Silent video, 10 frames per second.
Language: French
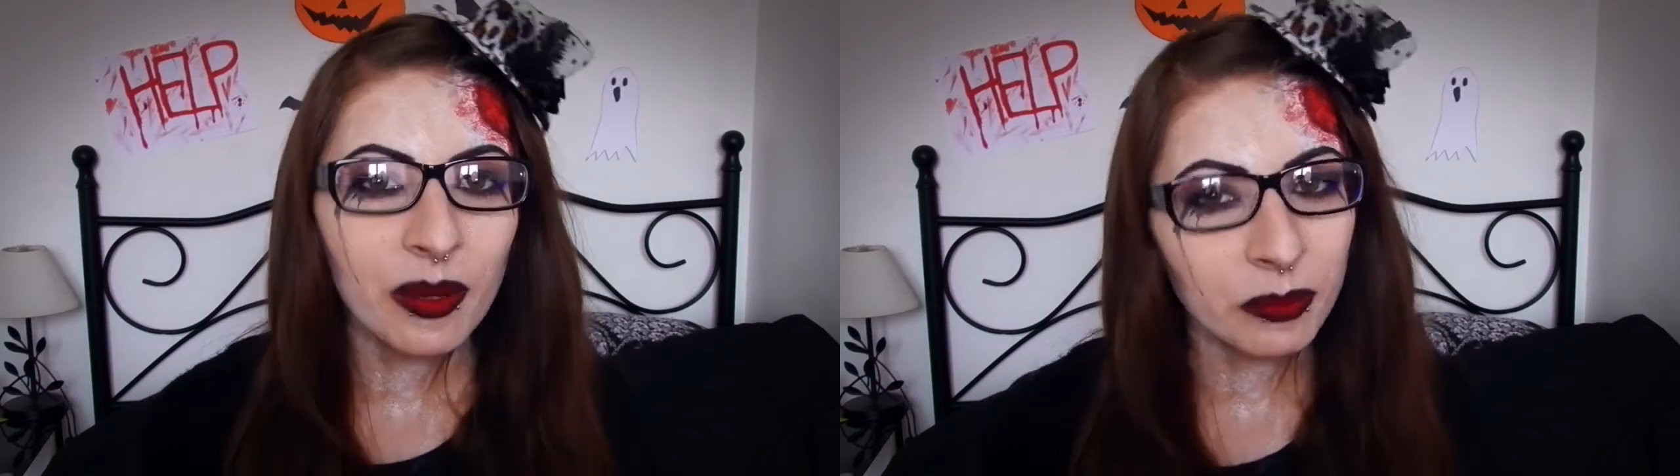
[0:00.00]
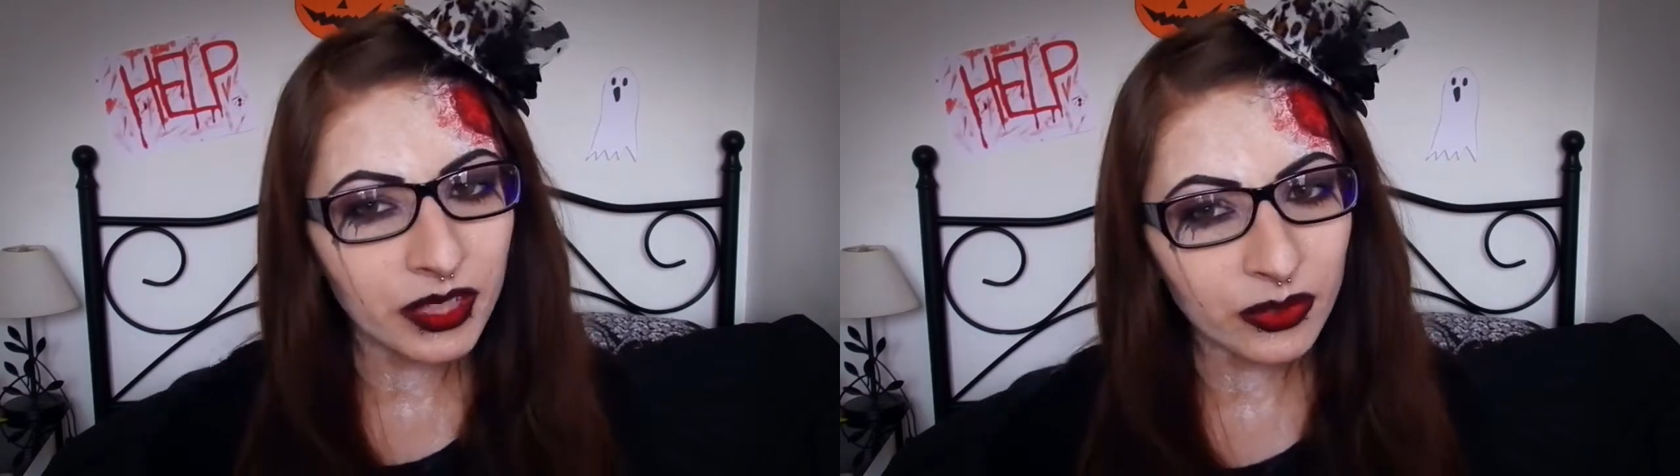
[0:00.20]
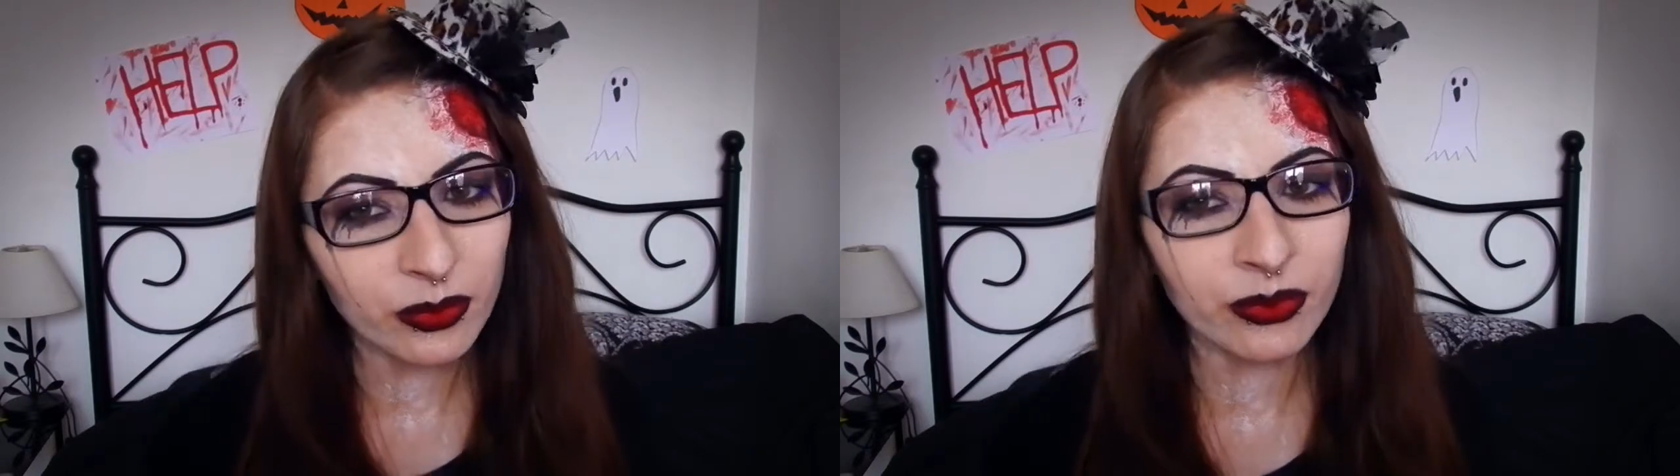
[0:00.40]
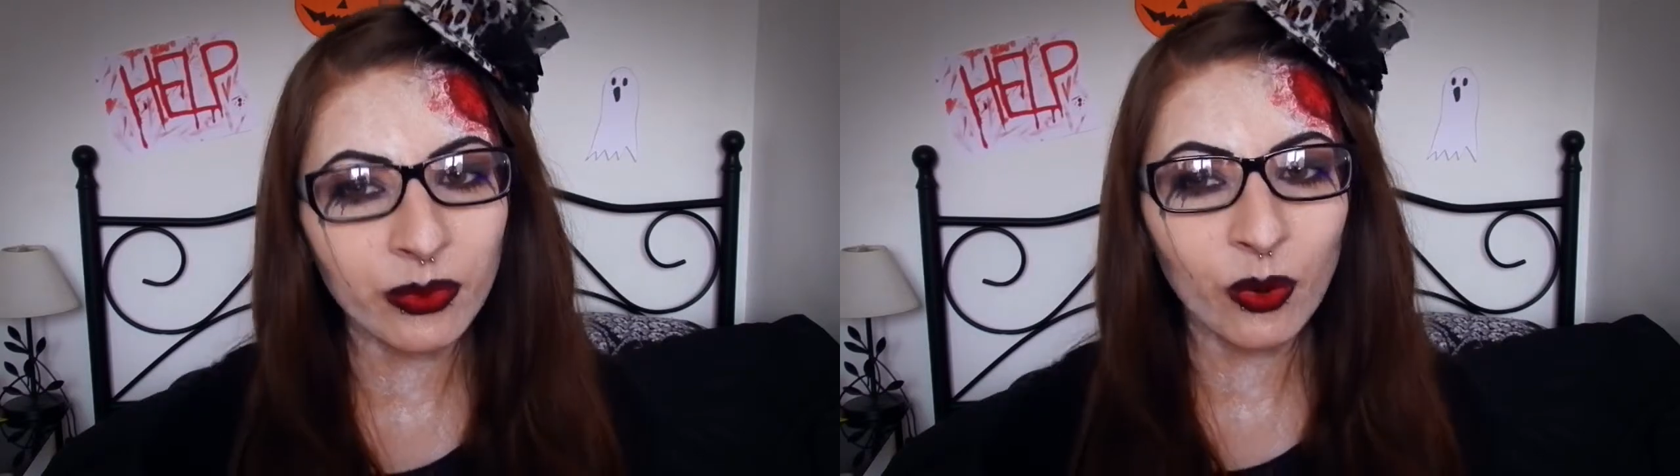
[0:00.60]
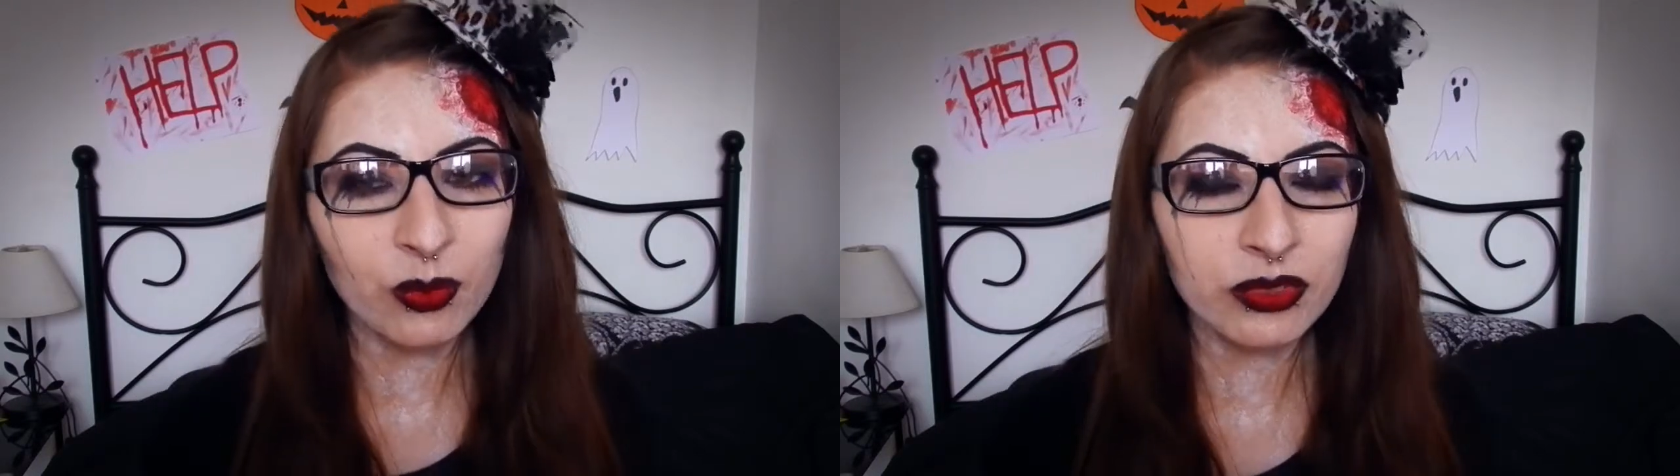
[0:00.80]
Mais non,
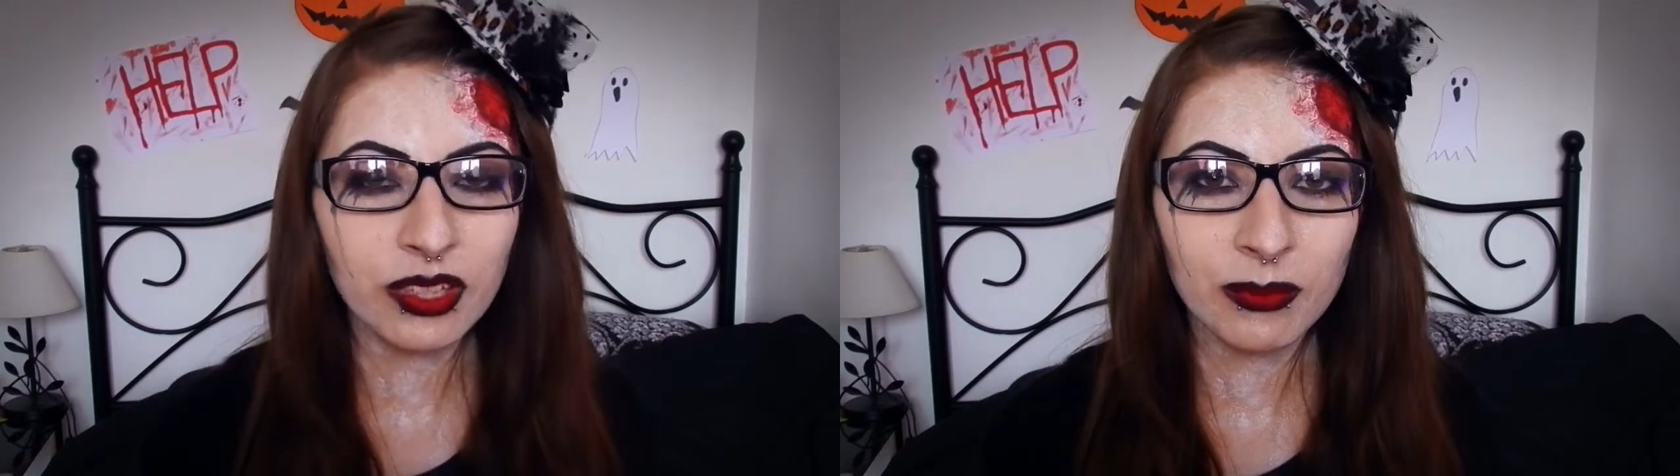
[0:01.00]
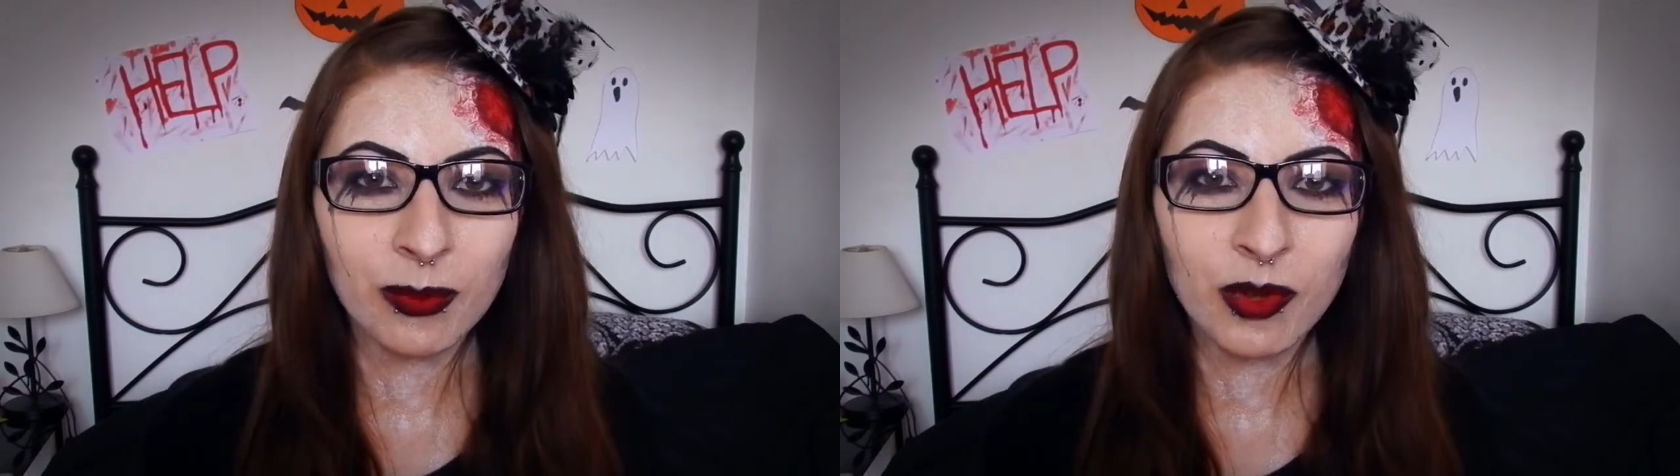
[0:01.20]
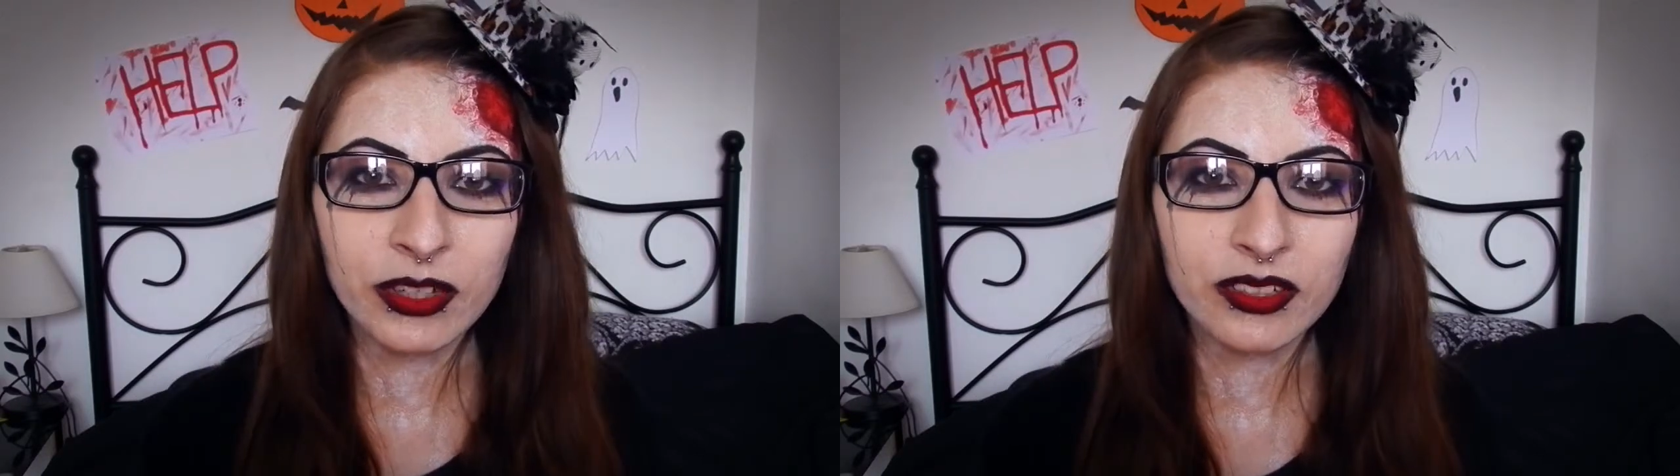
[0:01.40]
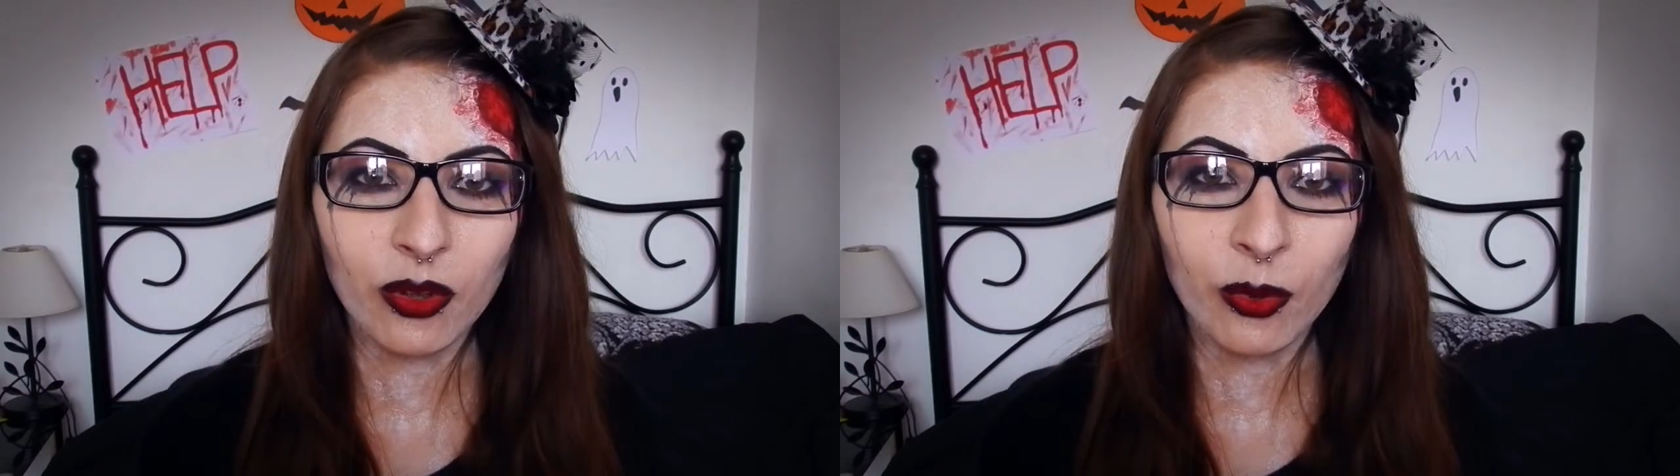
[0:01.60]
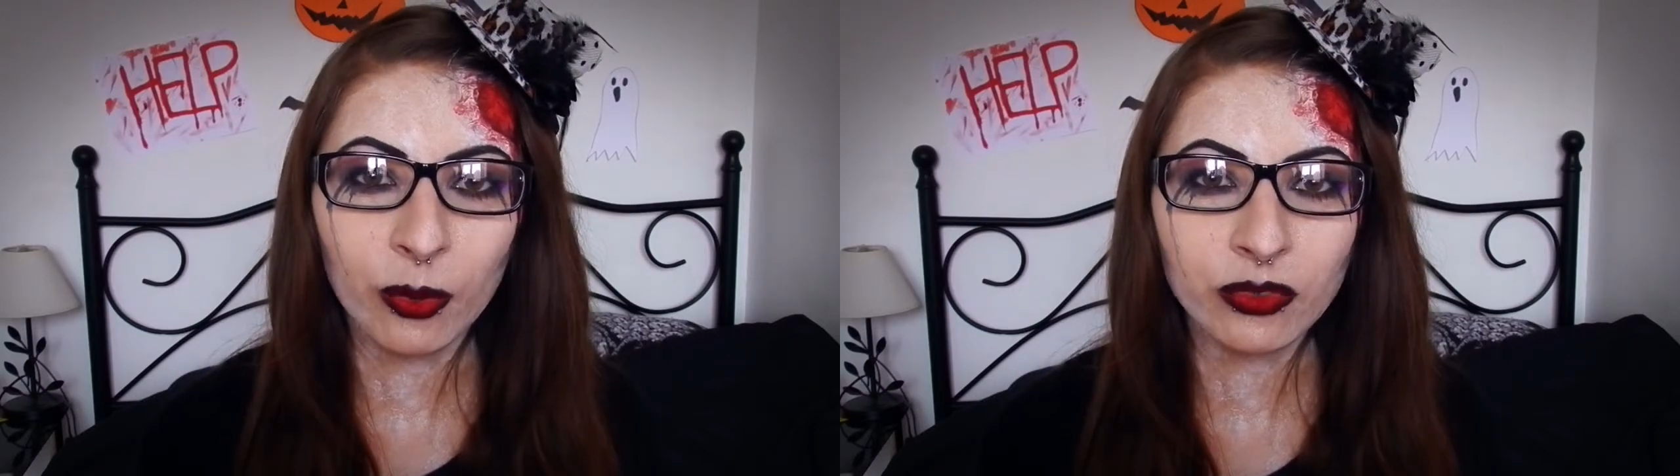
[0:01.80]
au bout d'un moment, il se
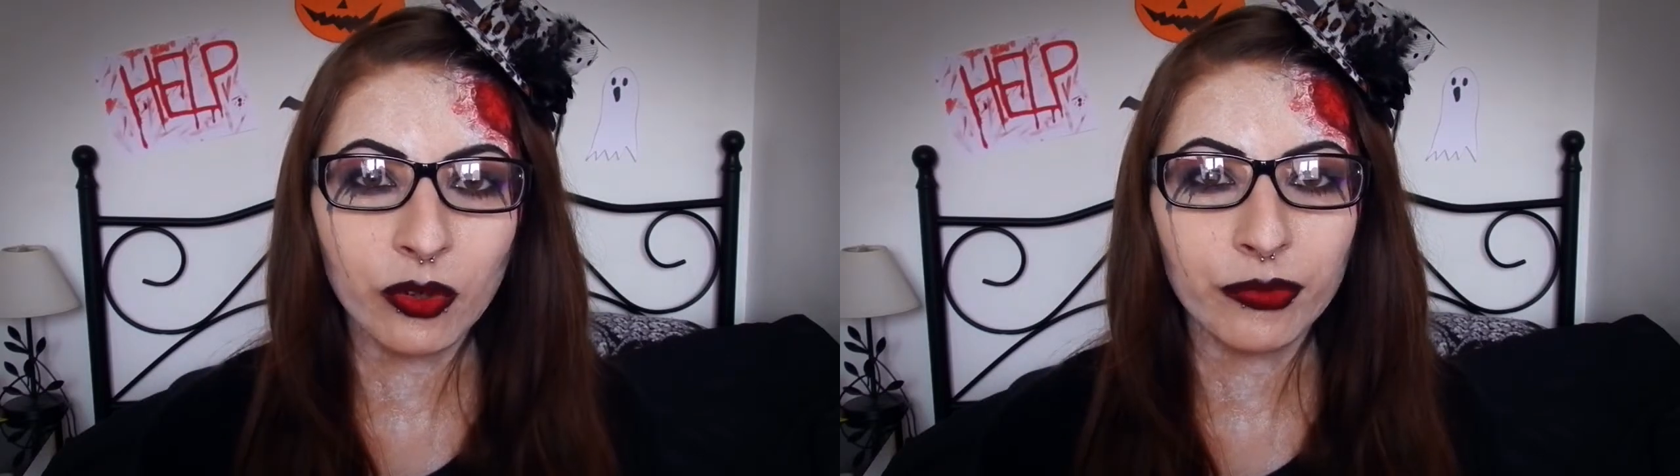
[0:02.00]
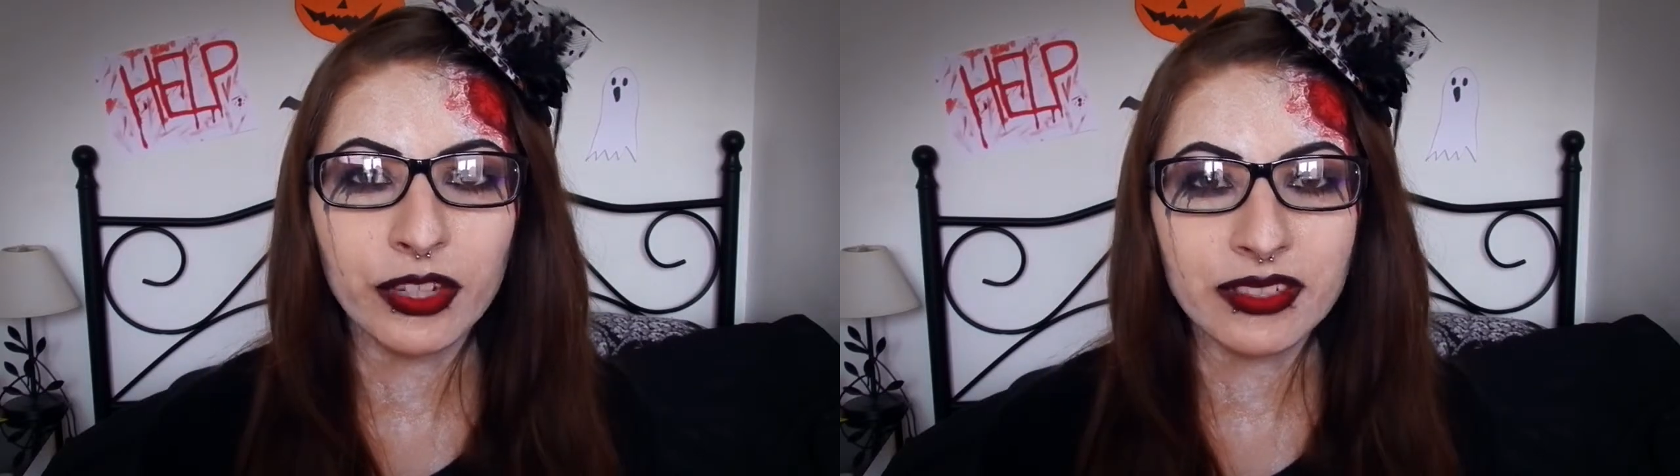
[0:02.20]
rend compte qu'en fait,